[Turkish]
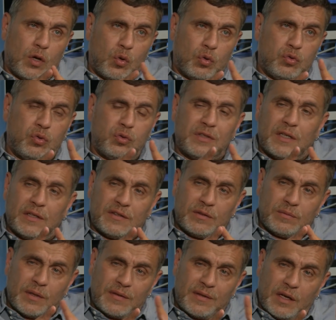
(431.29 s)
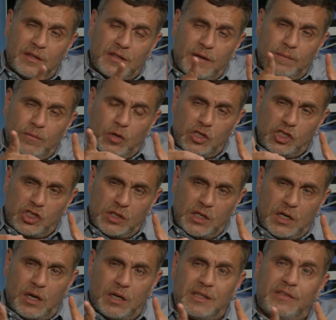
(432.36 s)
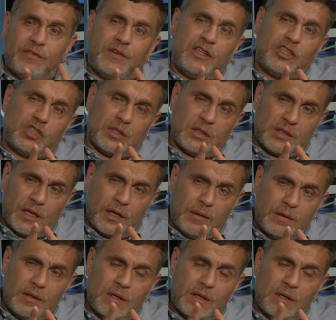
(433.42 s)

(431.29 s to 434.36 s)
30 Kasım'da zaten bu aşırarı aktifleştirildi.